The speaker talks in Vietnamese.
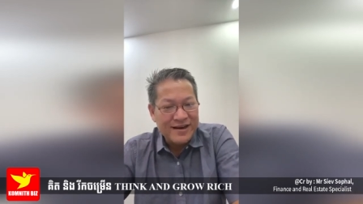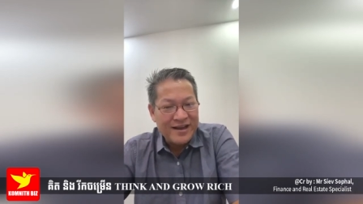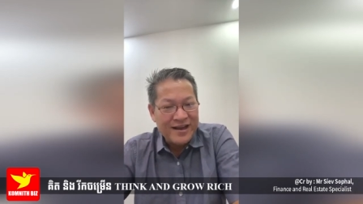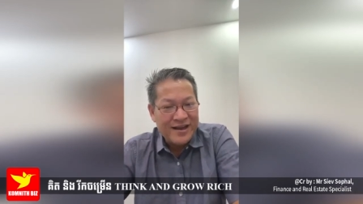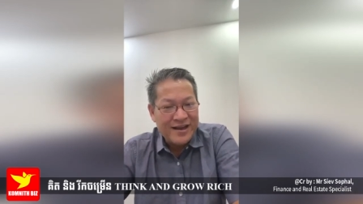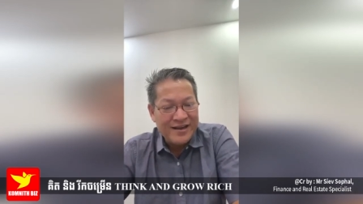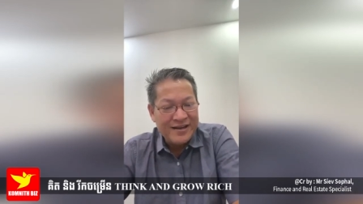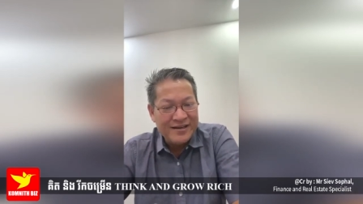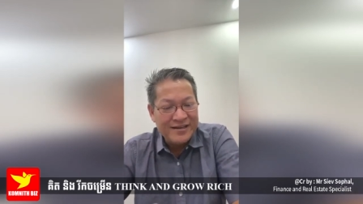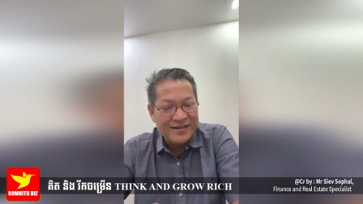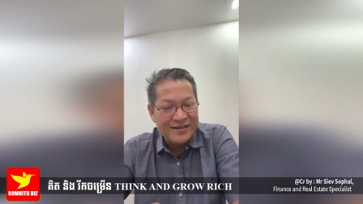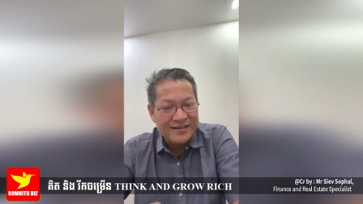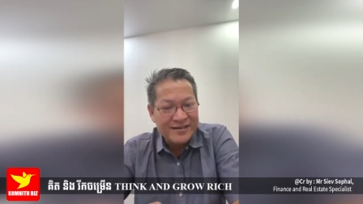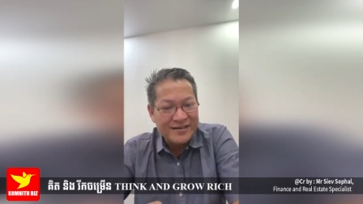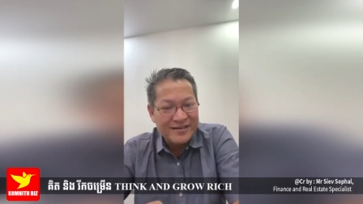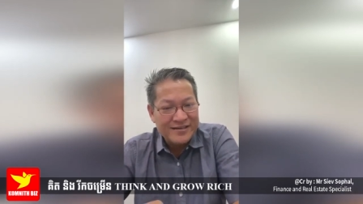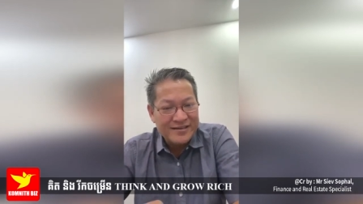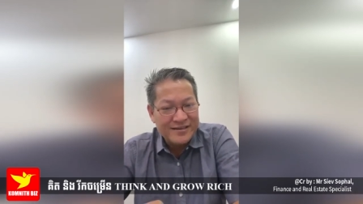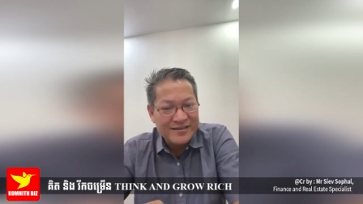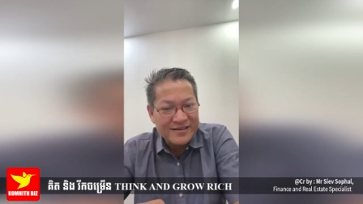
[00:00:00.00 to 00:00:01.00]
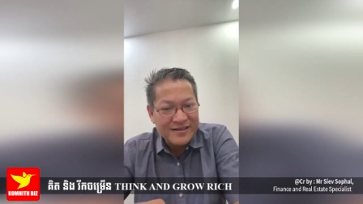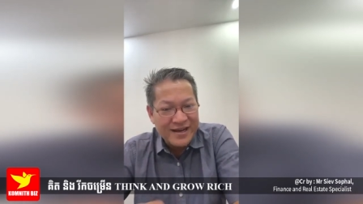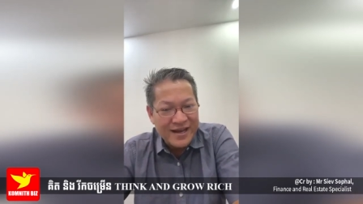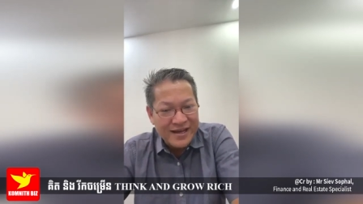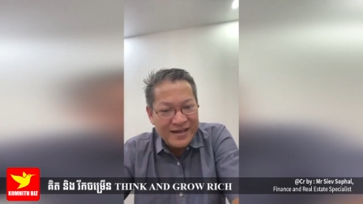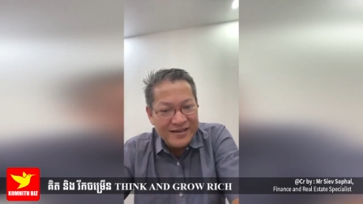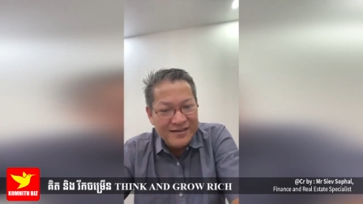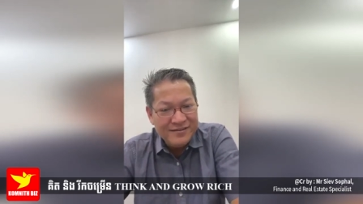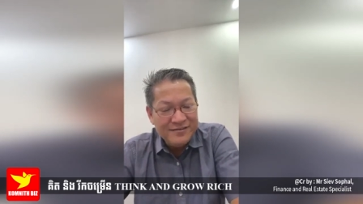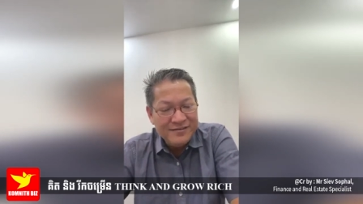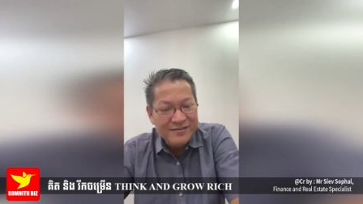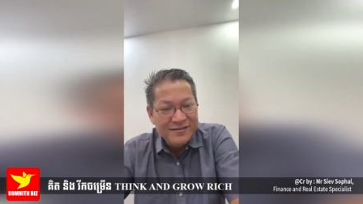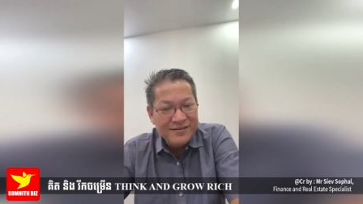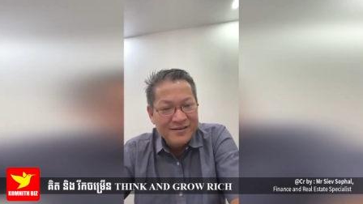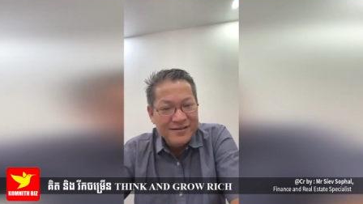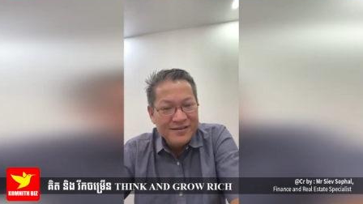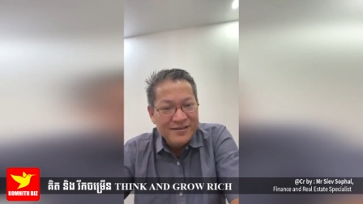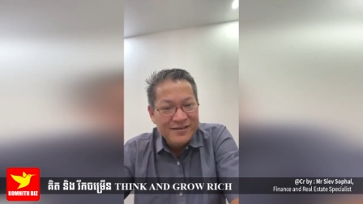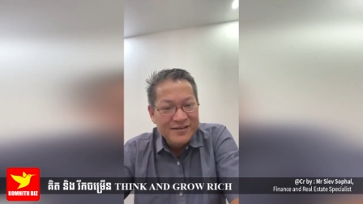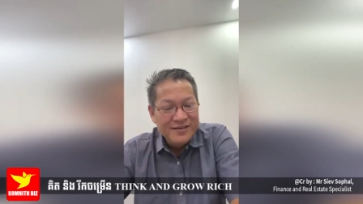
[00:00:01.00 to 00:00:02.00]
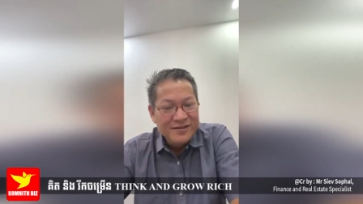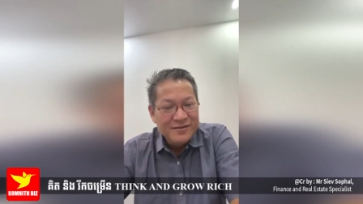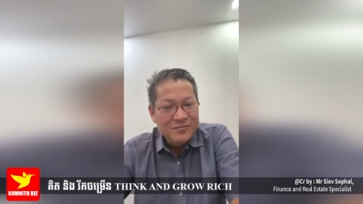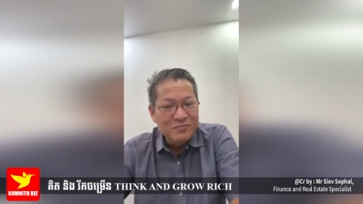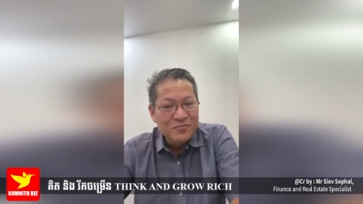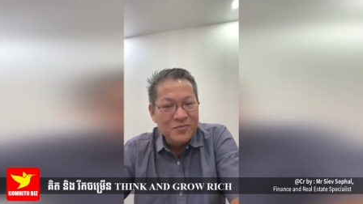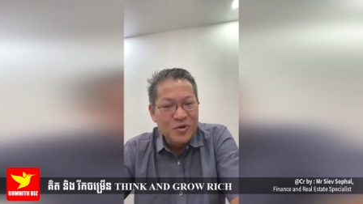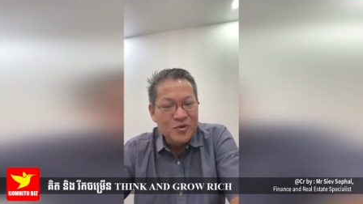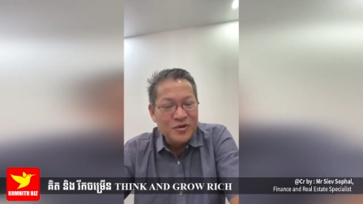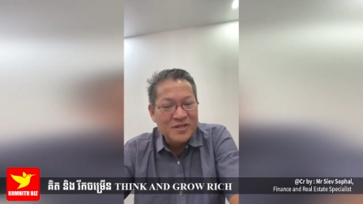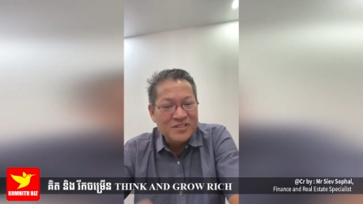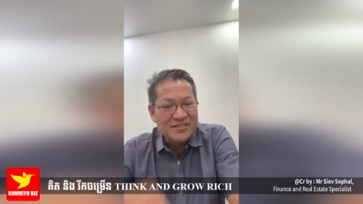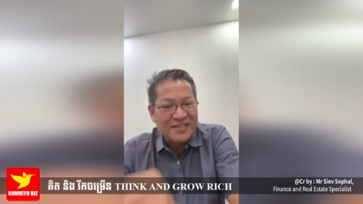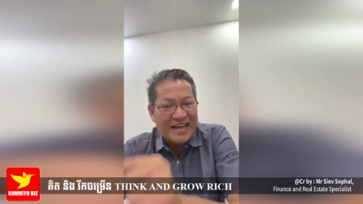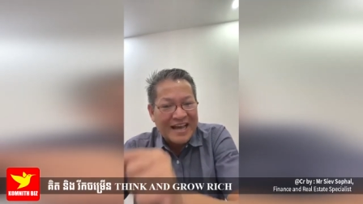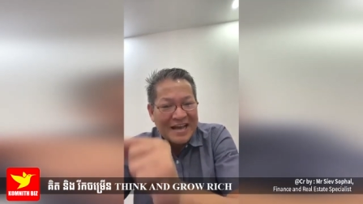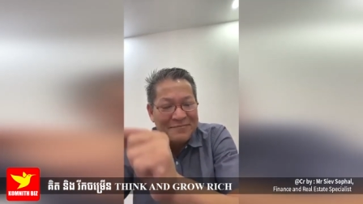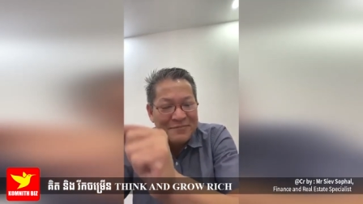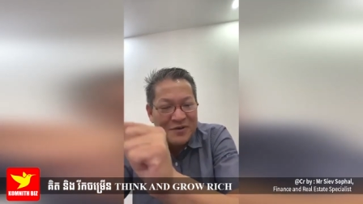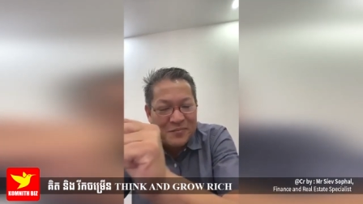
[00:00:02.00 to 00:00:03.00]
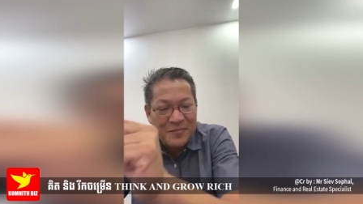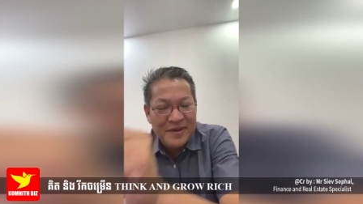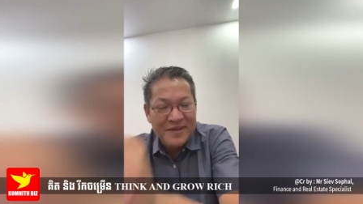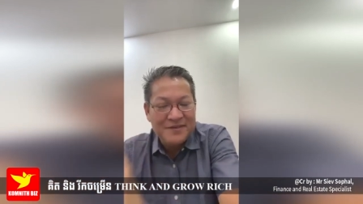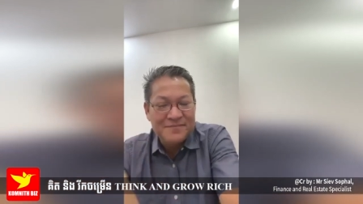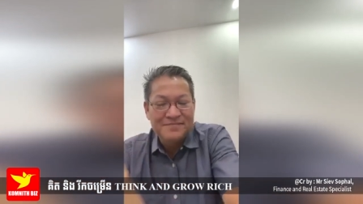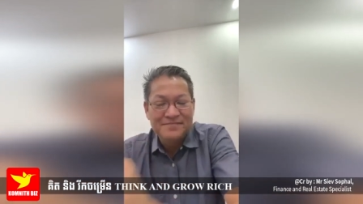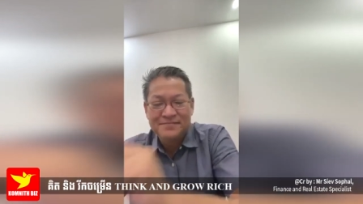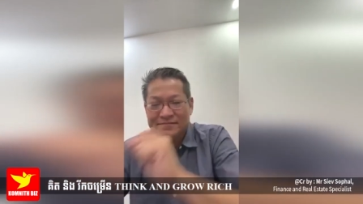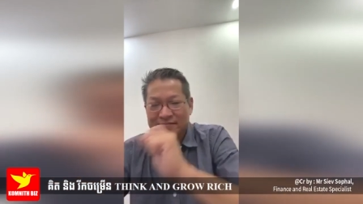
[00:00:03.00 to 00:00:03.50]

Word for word: hay nừng đắng bộ nâng sạc cam ở phìp